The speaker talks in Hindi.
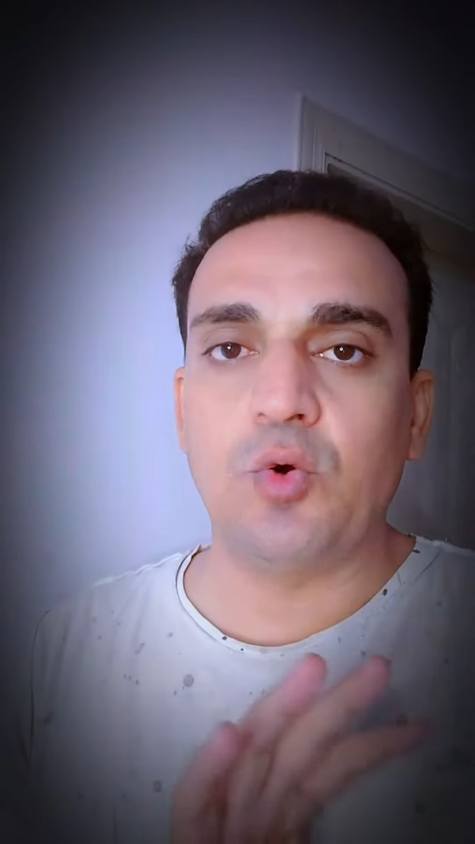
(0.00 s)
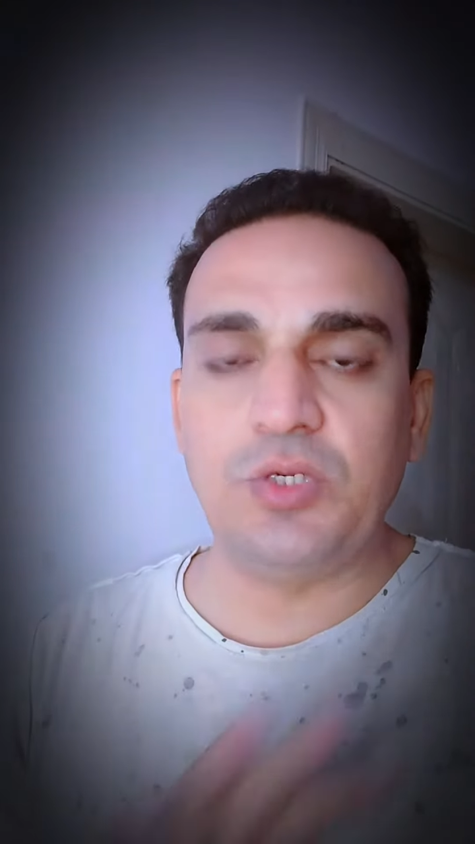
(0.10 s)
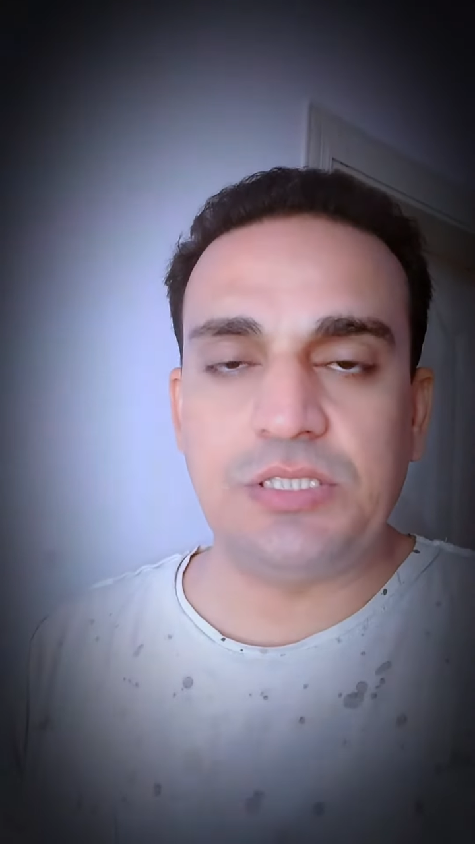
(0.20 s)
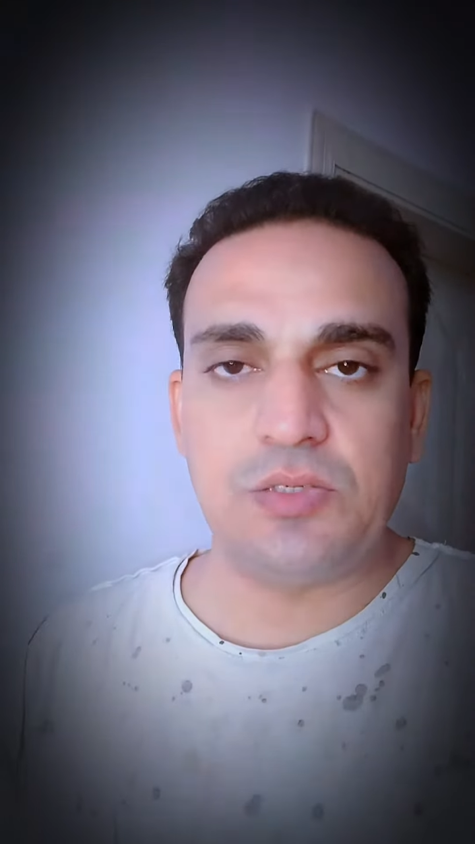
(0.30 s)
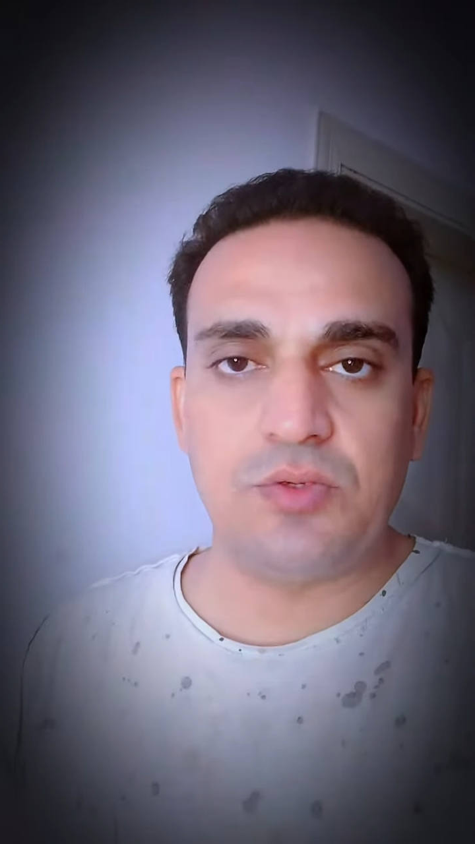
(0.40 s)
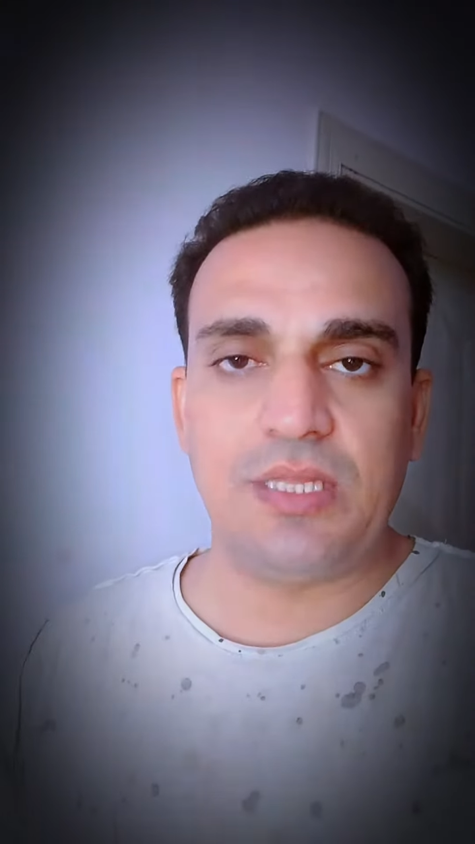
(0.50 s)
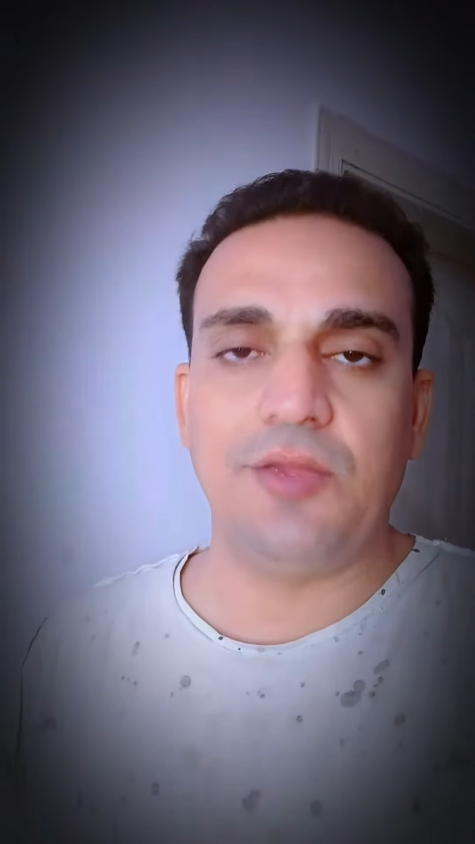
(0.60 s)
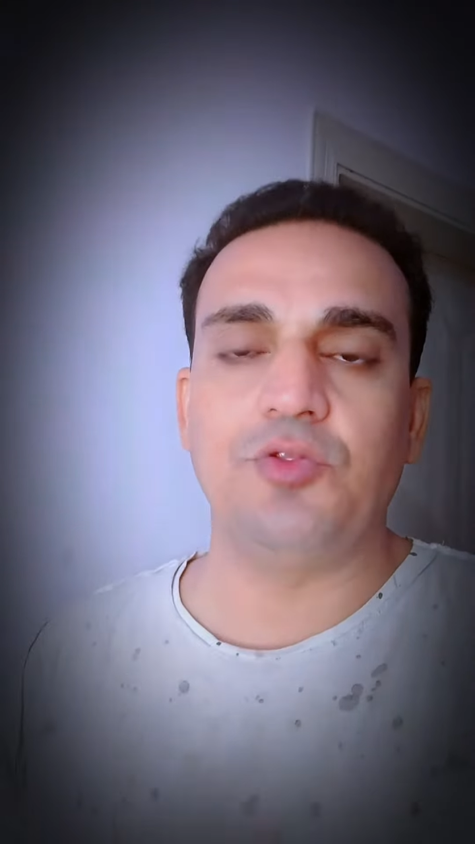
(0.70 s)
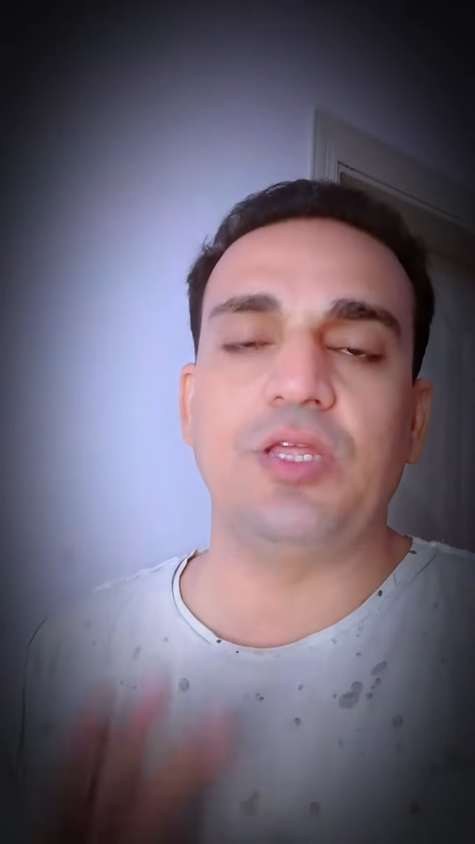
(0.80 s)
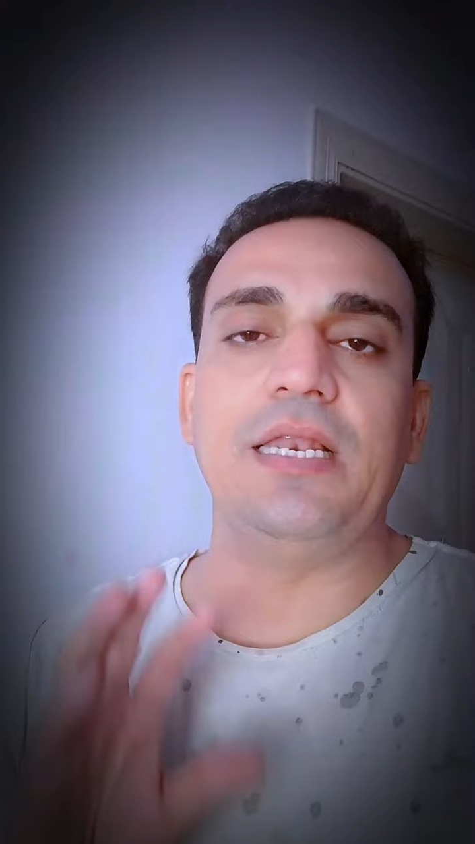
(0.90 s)
कोई ज़रूरत
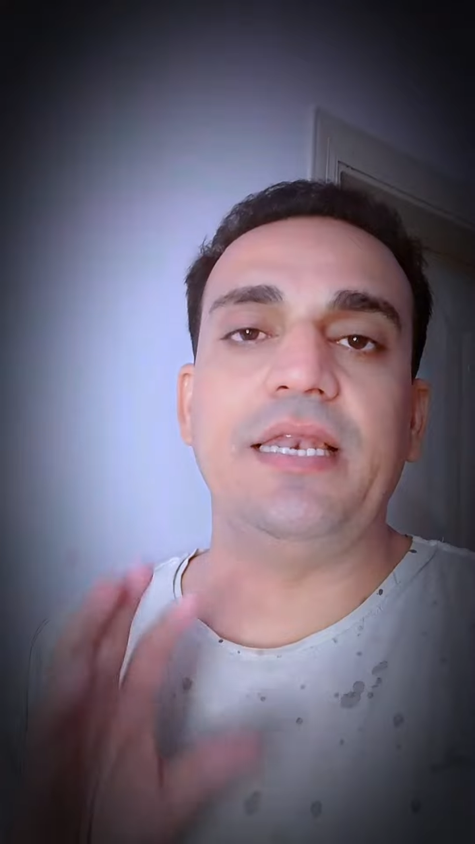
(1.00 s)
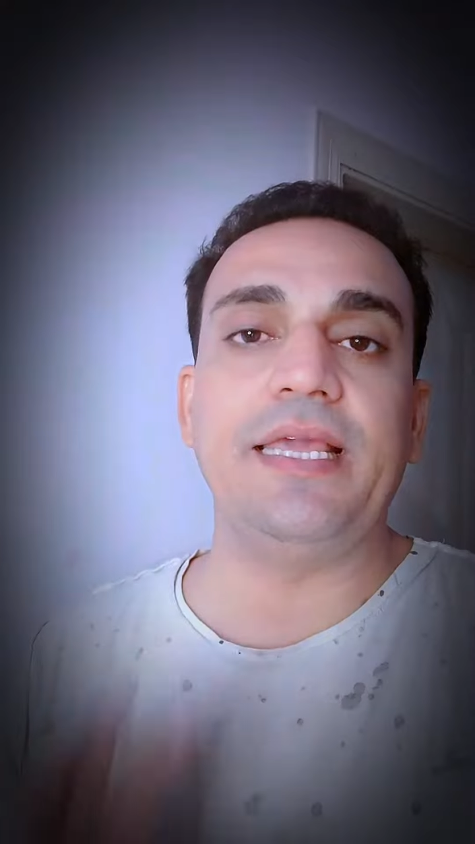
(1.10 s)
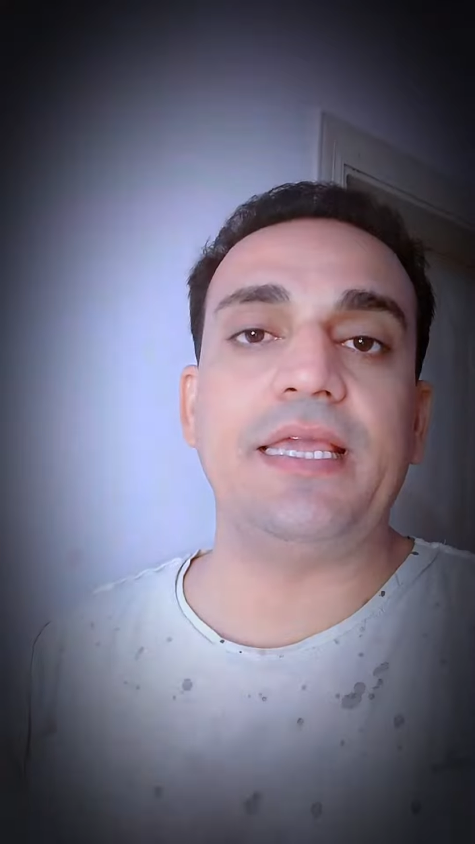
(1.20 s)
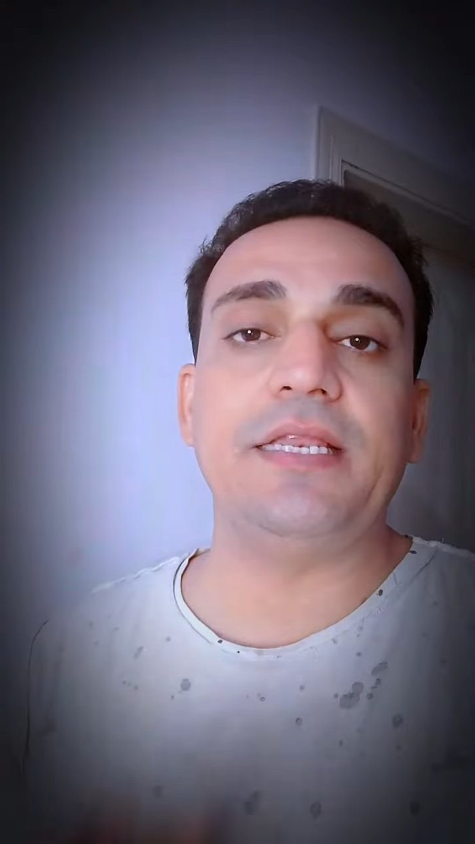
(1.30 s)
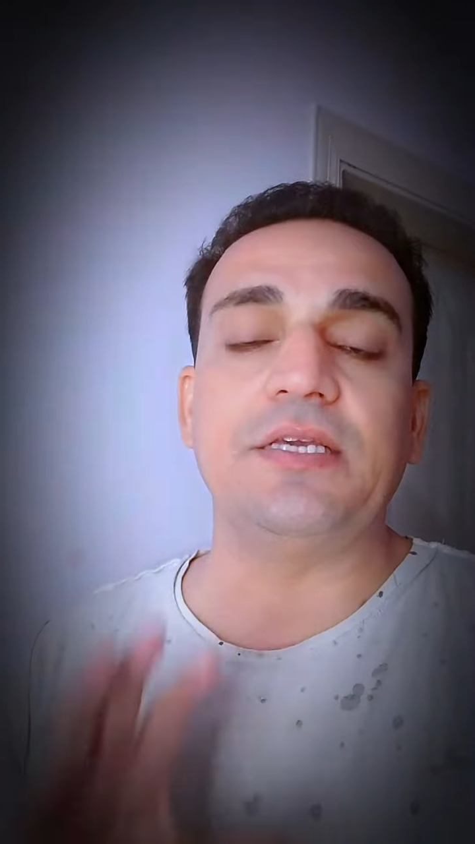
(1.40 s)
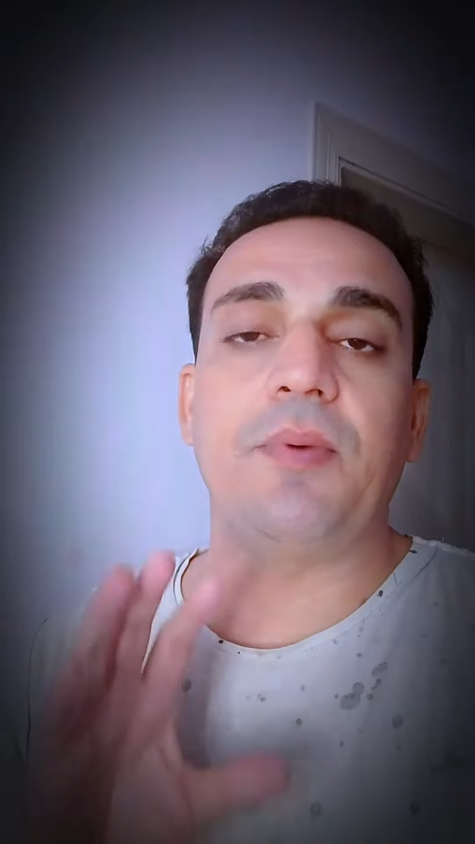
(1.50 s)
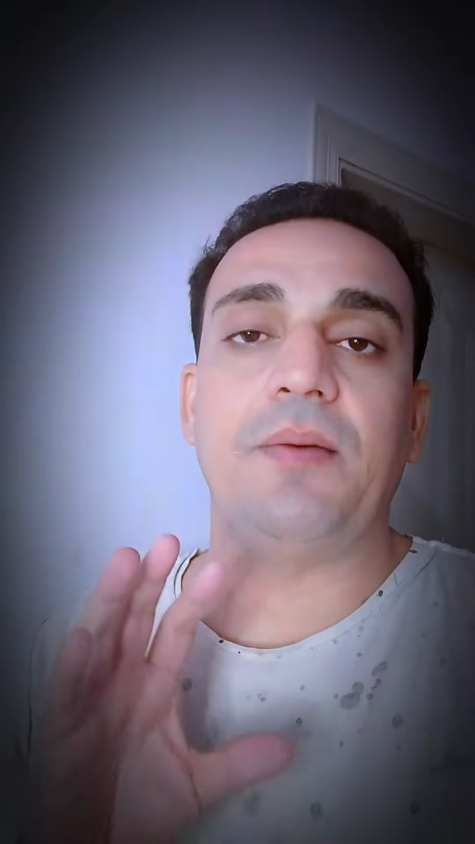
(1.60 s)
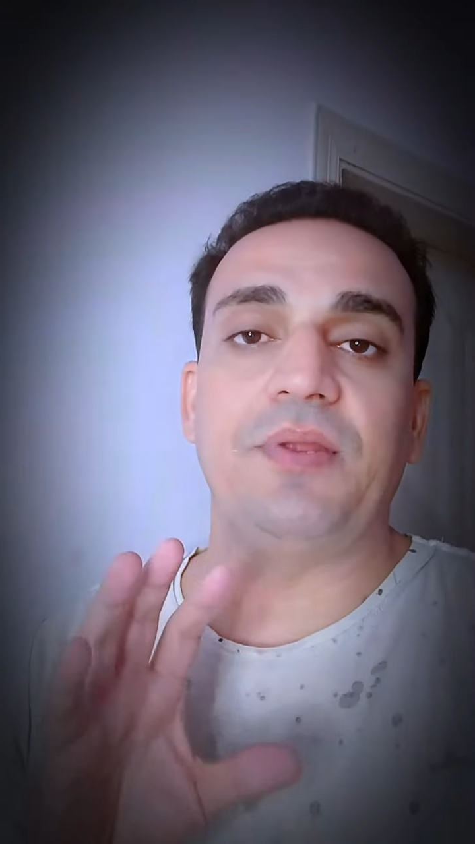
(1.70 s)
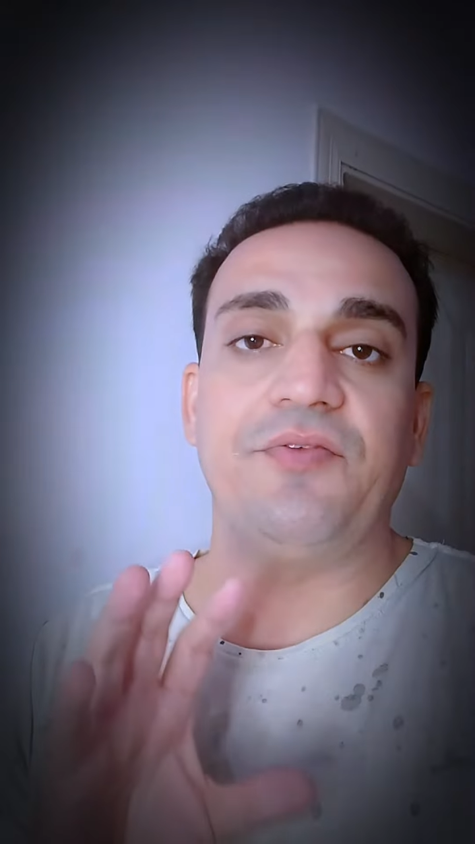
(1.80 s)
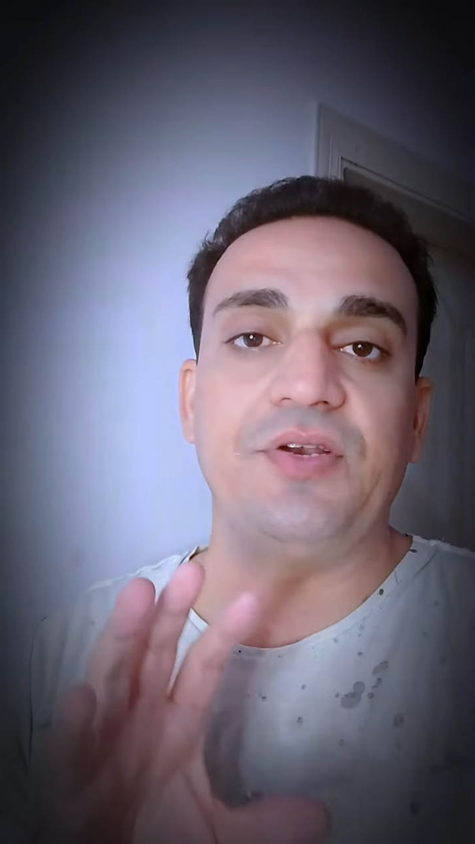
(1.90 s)
नहीं होती है लेकिन जब
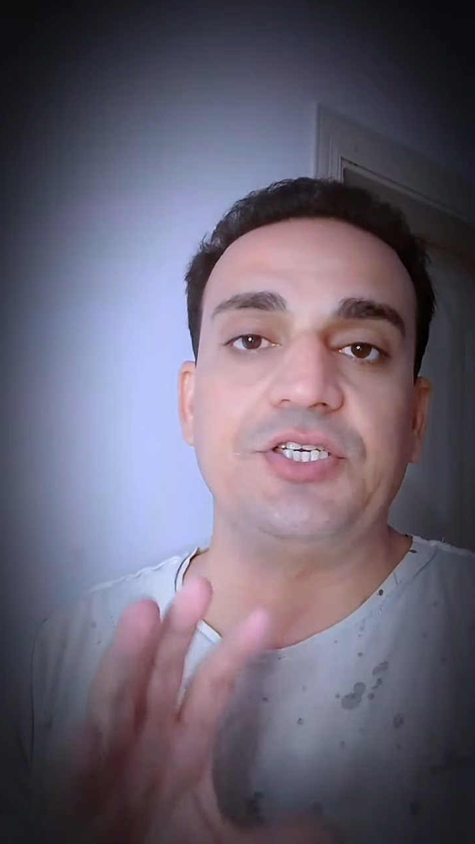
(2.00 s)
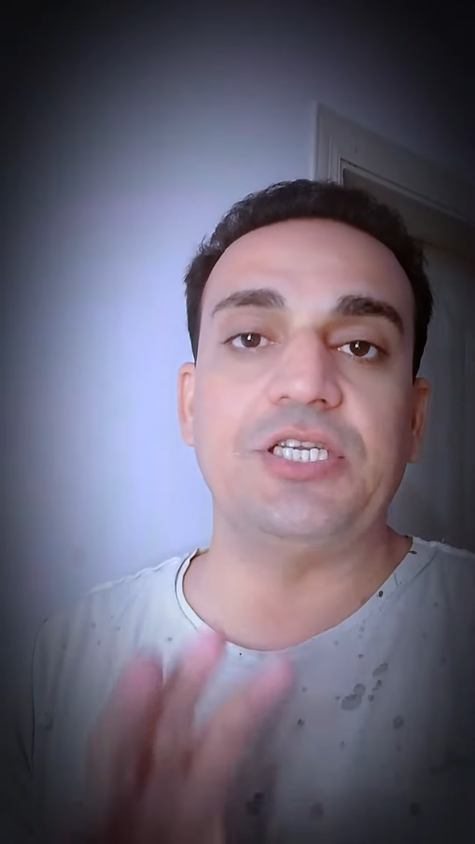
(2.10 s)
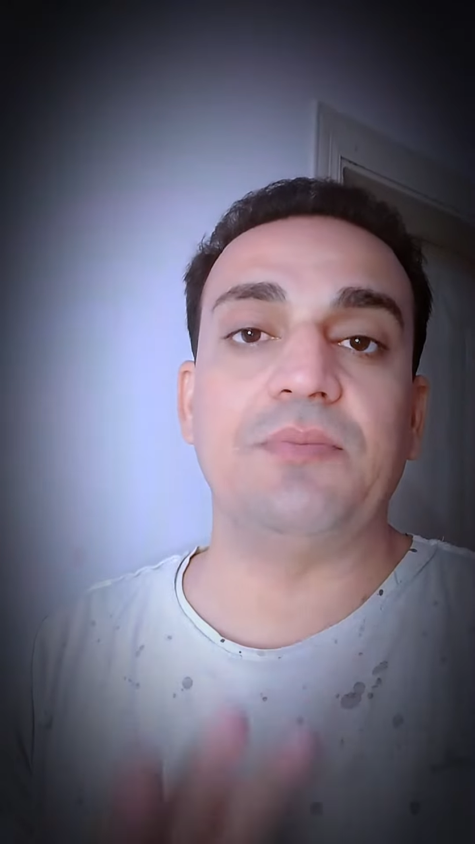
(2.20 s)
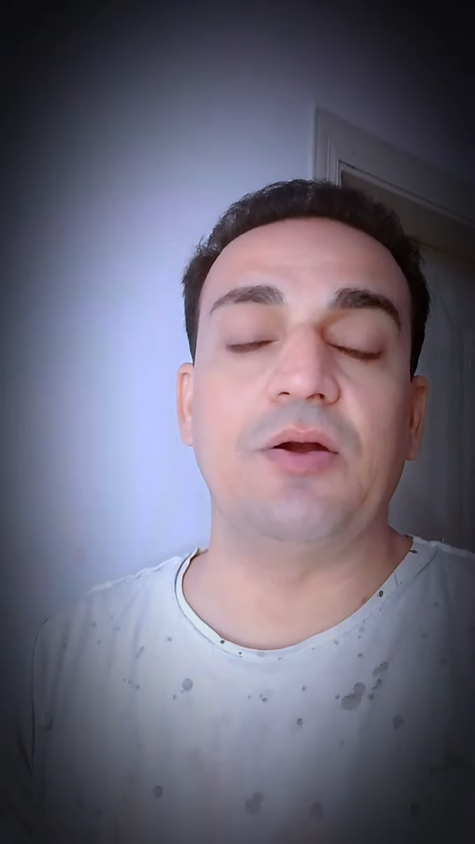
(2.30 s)
आप इनविटेशन